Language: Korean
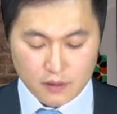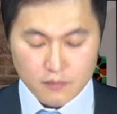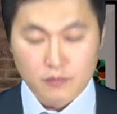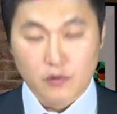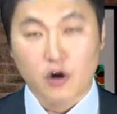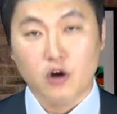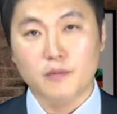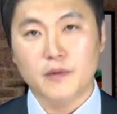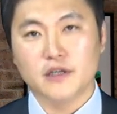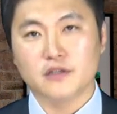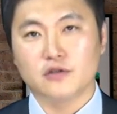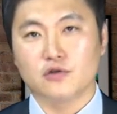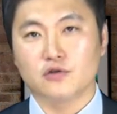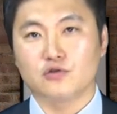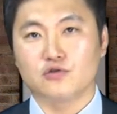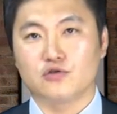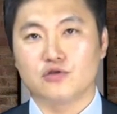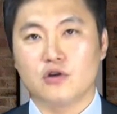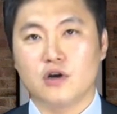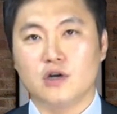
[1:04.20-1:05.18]
법에서
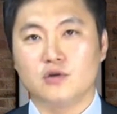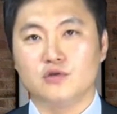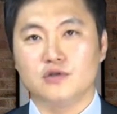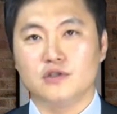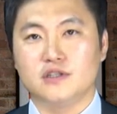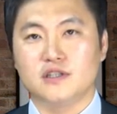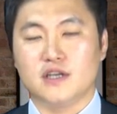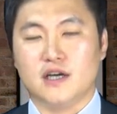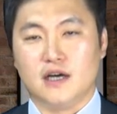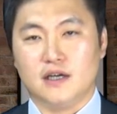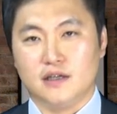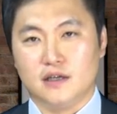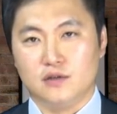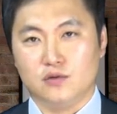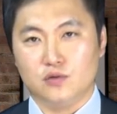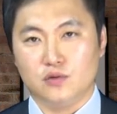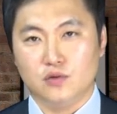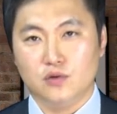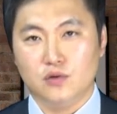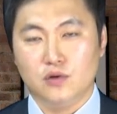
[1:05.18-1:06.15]
규정하고 있지
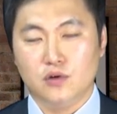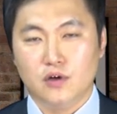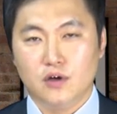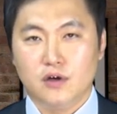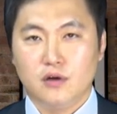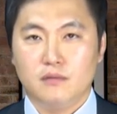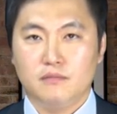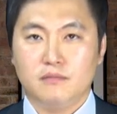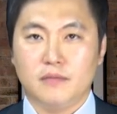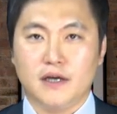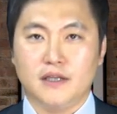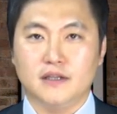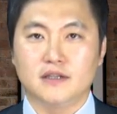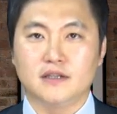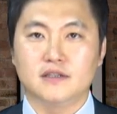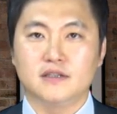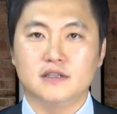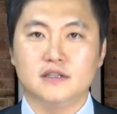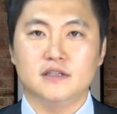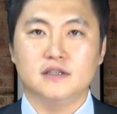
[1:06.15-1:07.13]
않아도
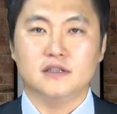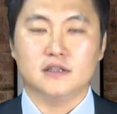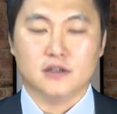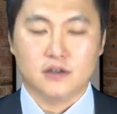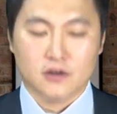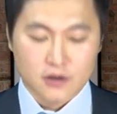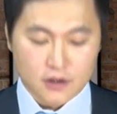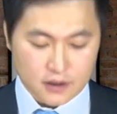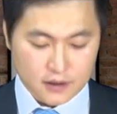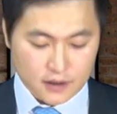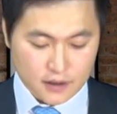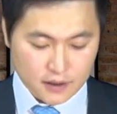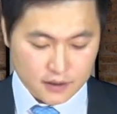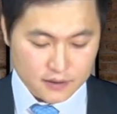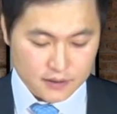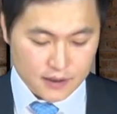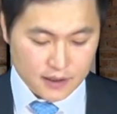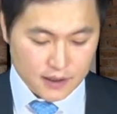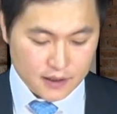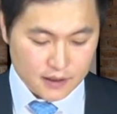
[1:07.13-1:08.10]
반드시 지켜야 될
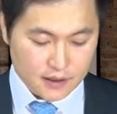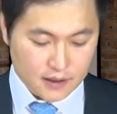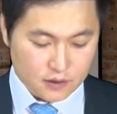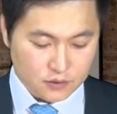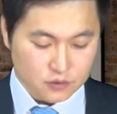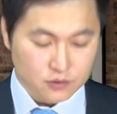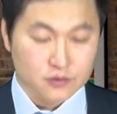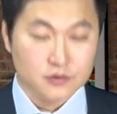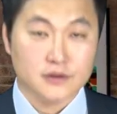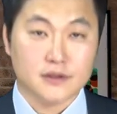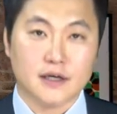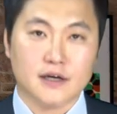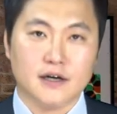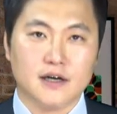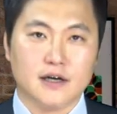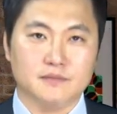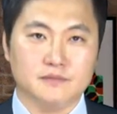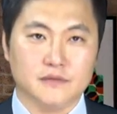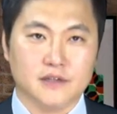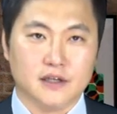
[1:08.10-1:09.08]
사항이라고
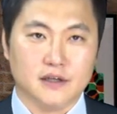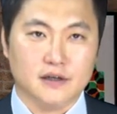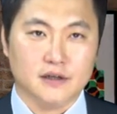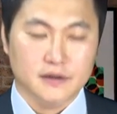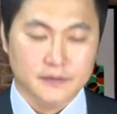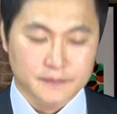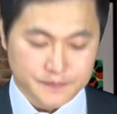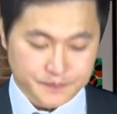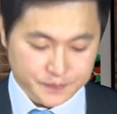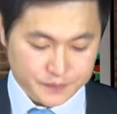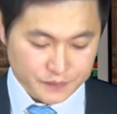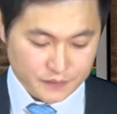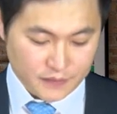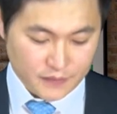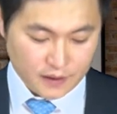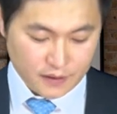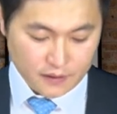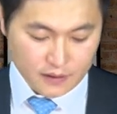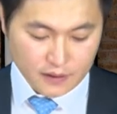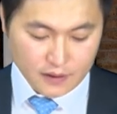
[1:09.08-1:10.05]
생각합니다.
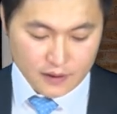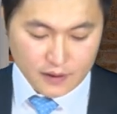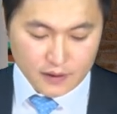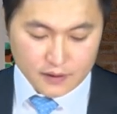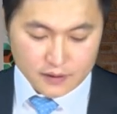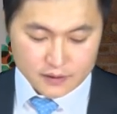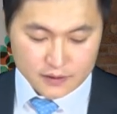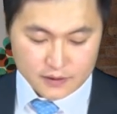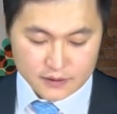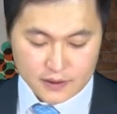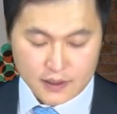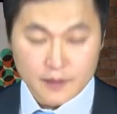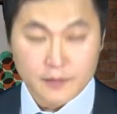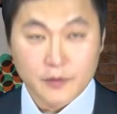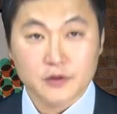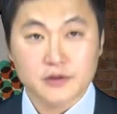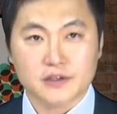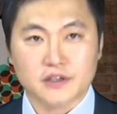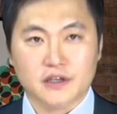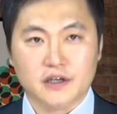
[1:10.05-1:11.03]
자, 세
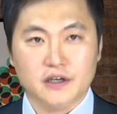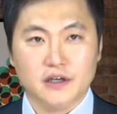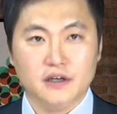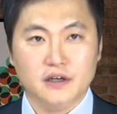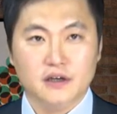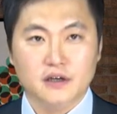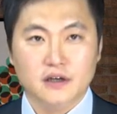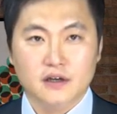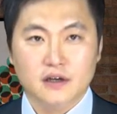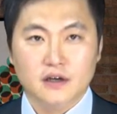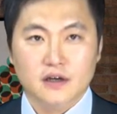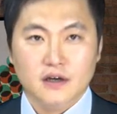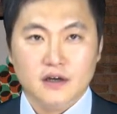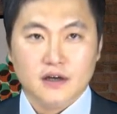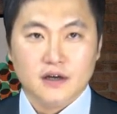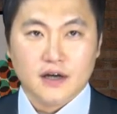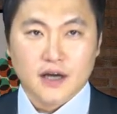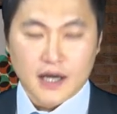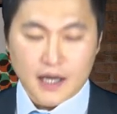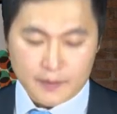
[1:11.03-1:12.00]
번째,
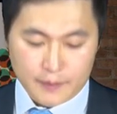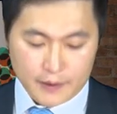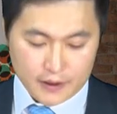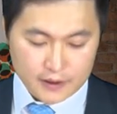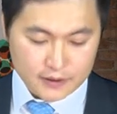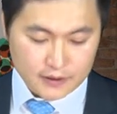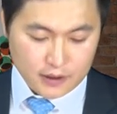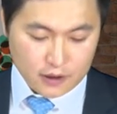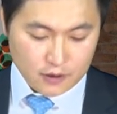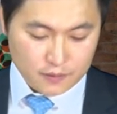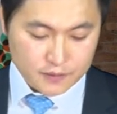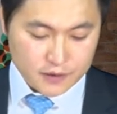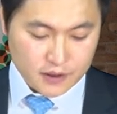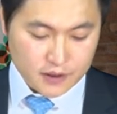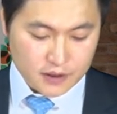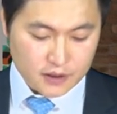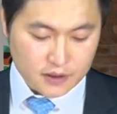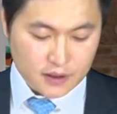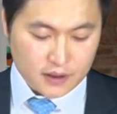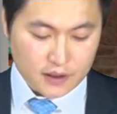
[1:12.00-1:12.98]

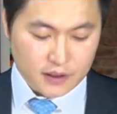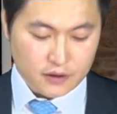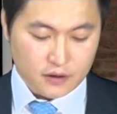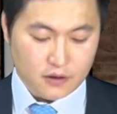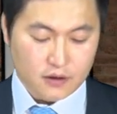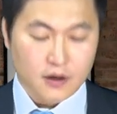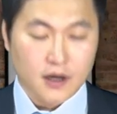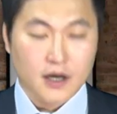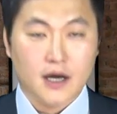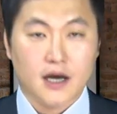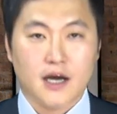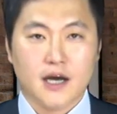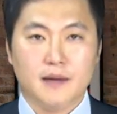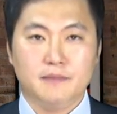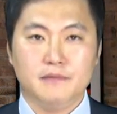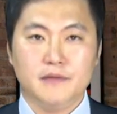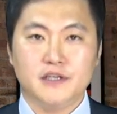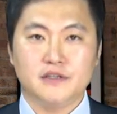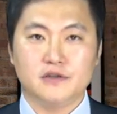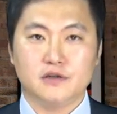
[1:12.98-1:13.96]
가맹사업자에 대하여
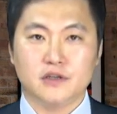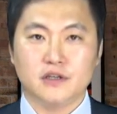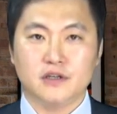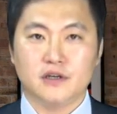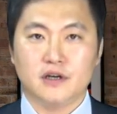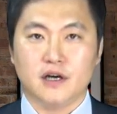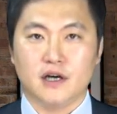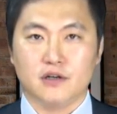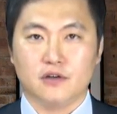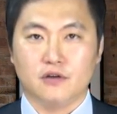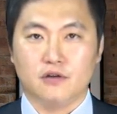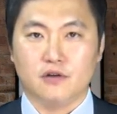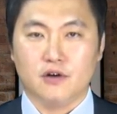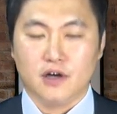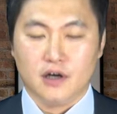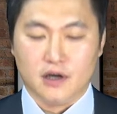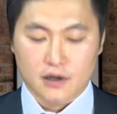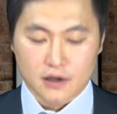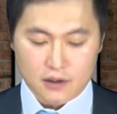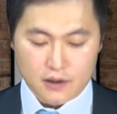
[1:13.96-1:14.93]
합리적인
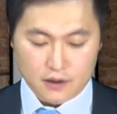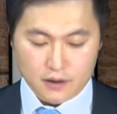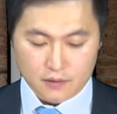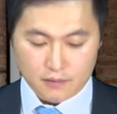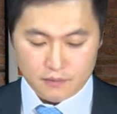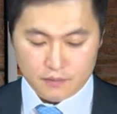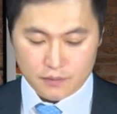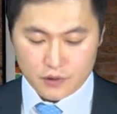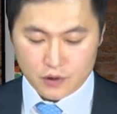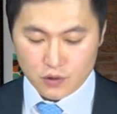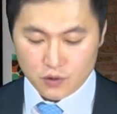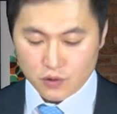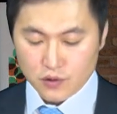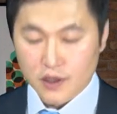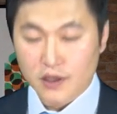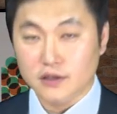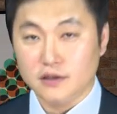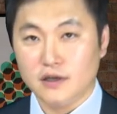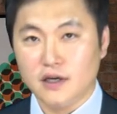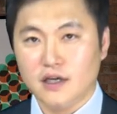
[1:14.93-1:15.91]
가격과 비용에
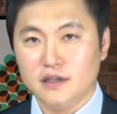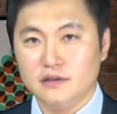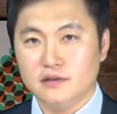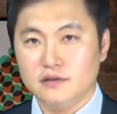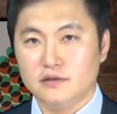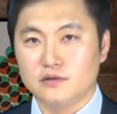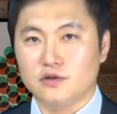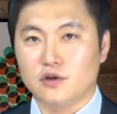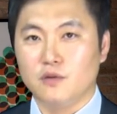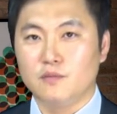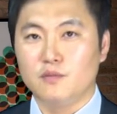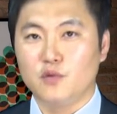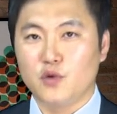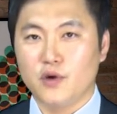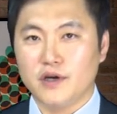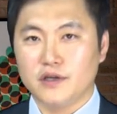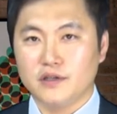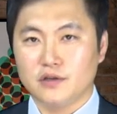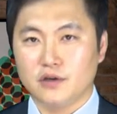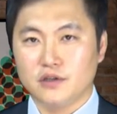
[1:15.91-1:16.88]
의한
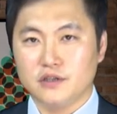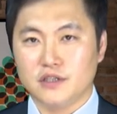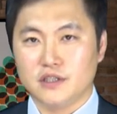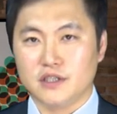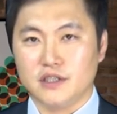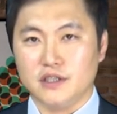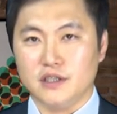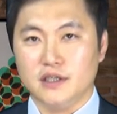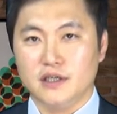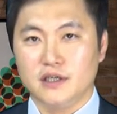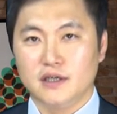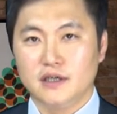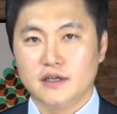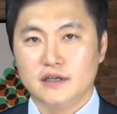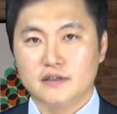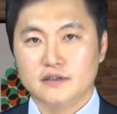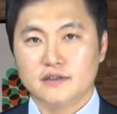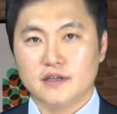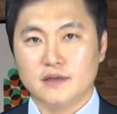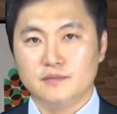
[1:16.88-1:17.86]
점포의 설치,
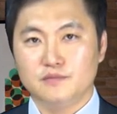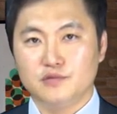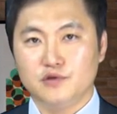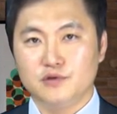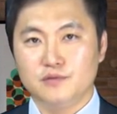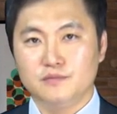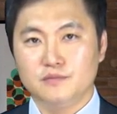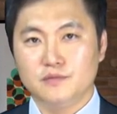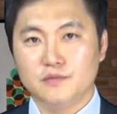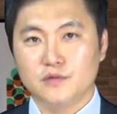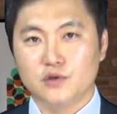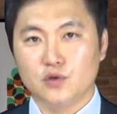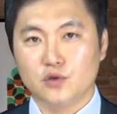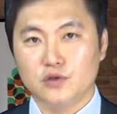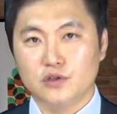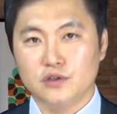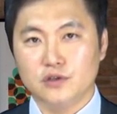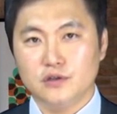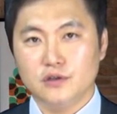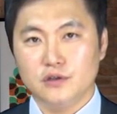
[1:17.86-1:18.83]
상품
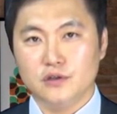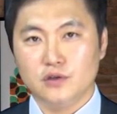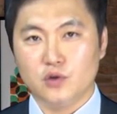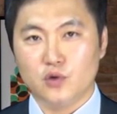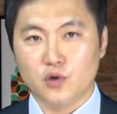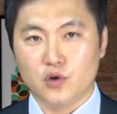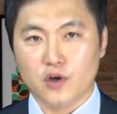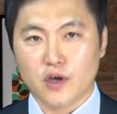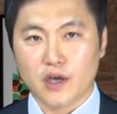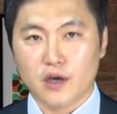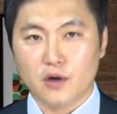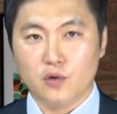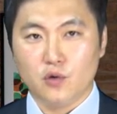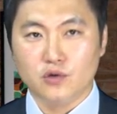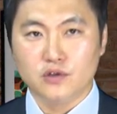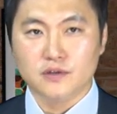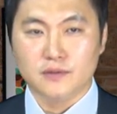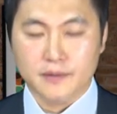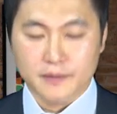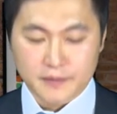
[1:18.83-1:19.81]
또는 용역의
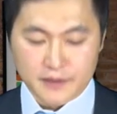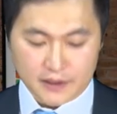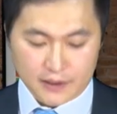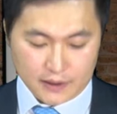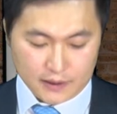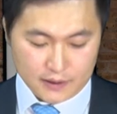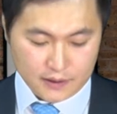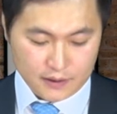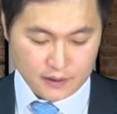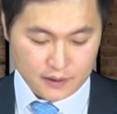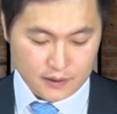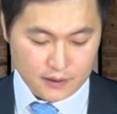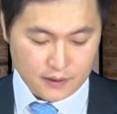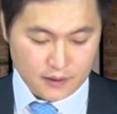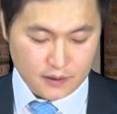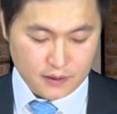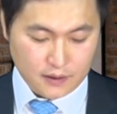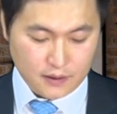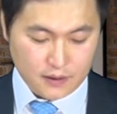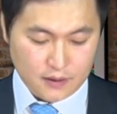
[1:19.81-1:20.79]
공급입니다.
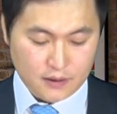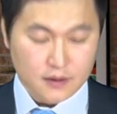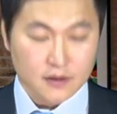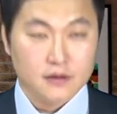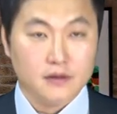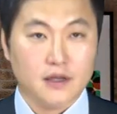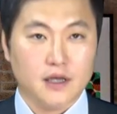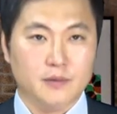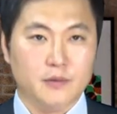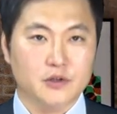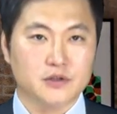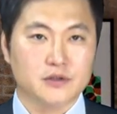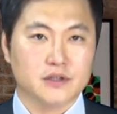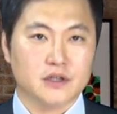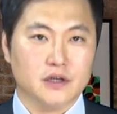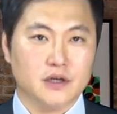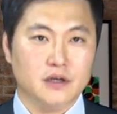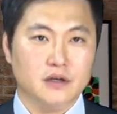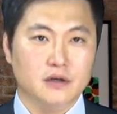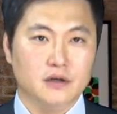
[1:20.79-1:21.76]
네
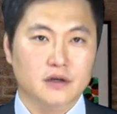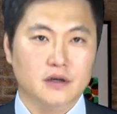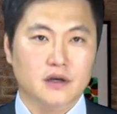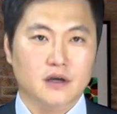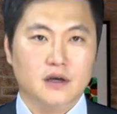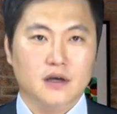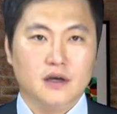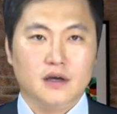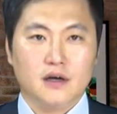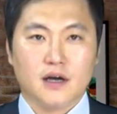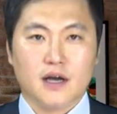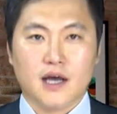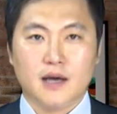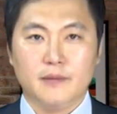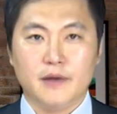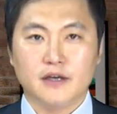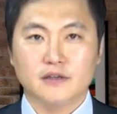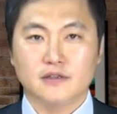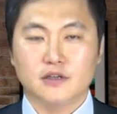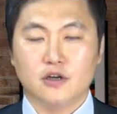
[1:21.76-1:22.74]
번째,
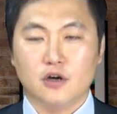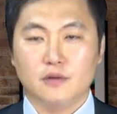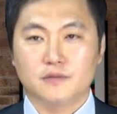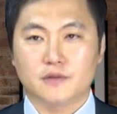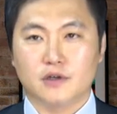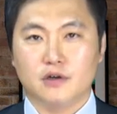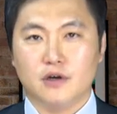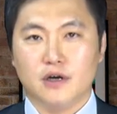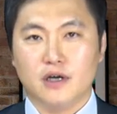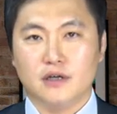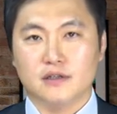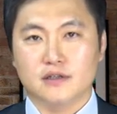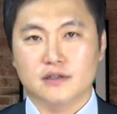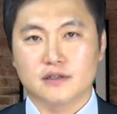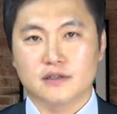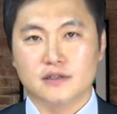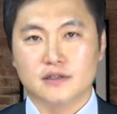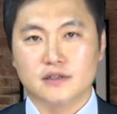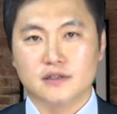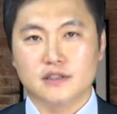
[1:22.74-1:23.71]
가맹사업자와
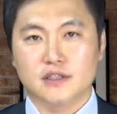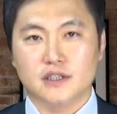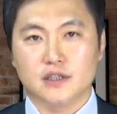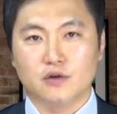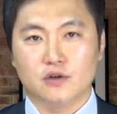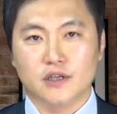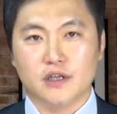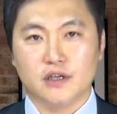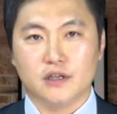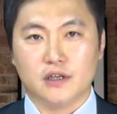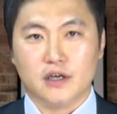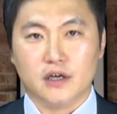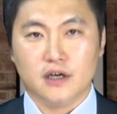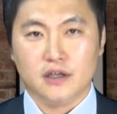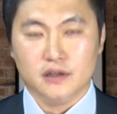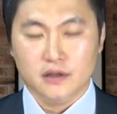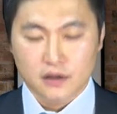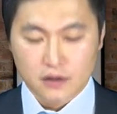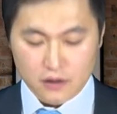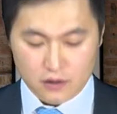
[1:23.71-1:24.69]
그 직원에
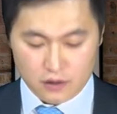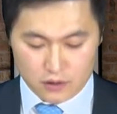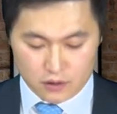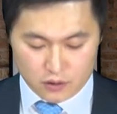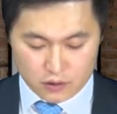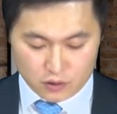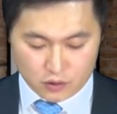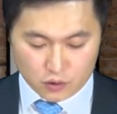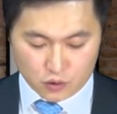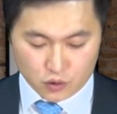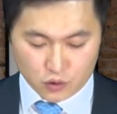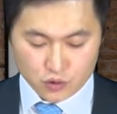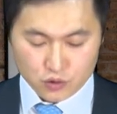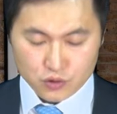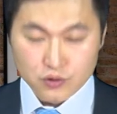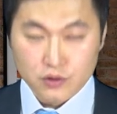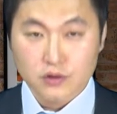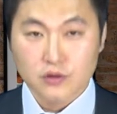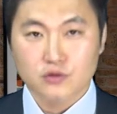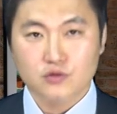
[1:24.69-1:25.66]
대한
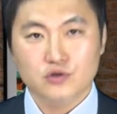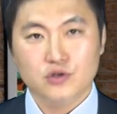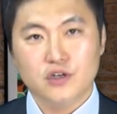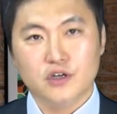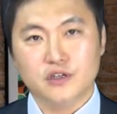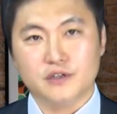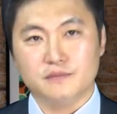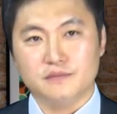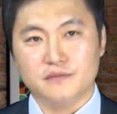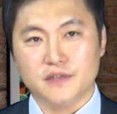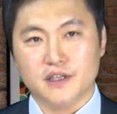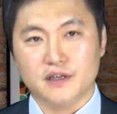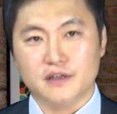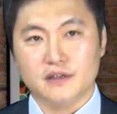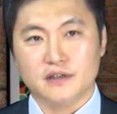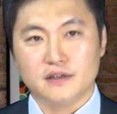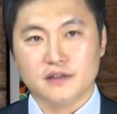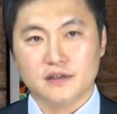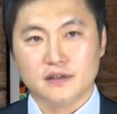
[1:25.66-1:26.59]
교육 훈련입니다.